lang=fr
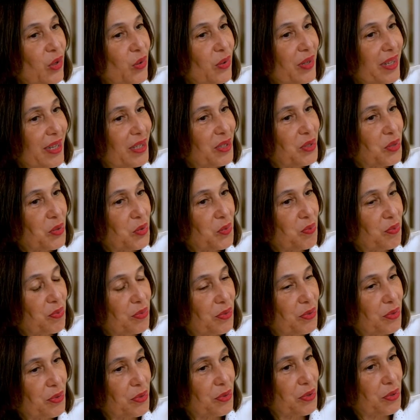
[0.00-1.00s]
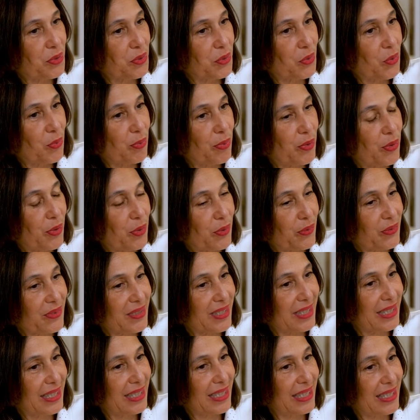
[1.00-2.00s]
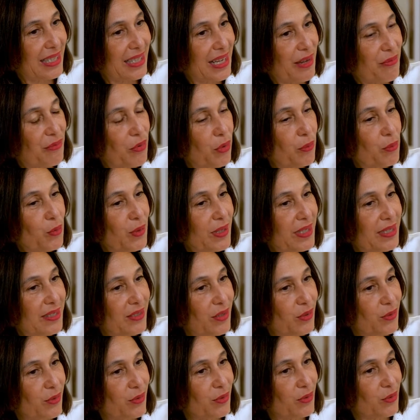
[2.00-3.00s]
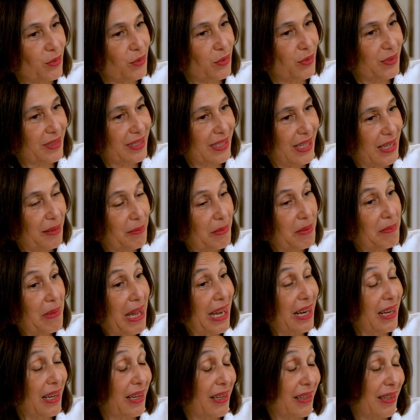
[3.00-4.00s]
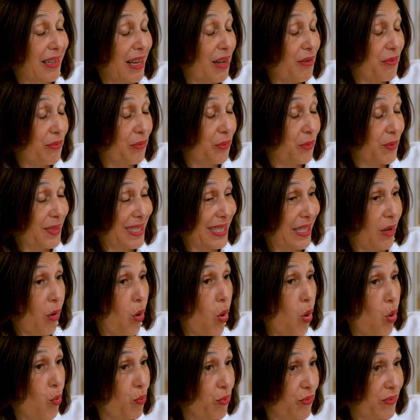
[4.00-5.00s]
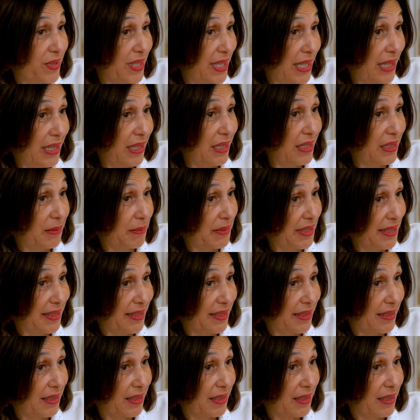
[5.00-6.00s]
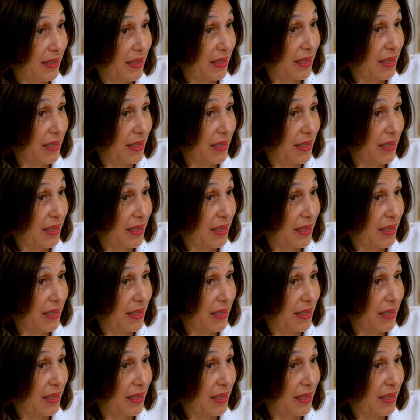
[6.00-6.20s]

langage je peux, je reprendrai la formulation de notre amie Marilène Lafont, c'est repousser les limites.